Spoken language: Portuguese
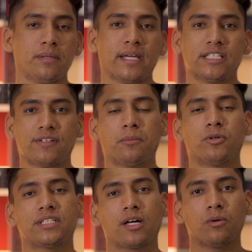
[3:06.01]
que a gente vai
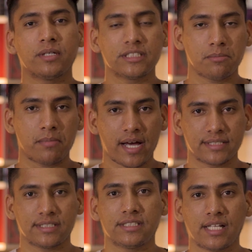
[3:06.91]
mostrar algumas
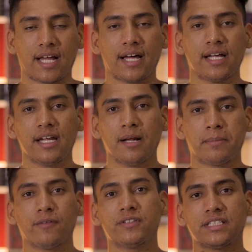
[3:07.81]
imagens de lá,
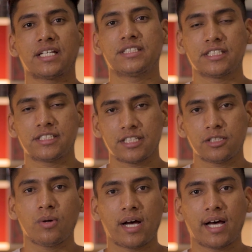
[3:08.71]
para vocês já se
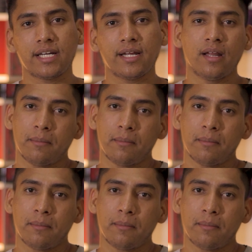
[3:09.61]
situarem,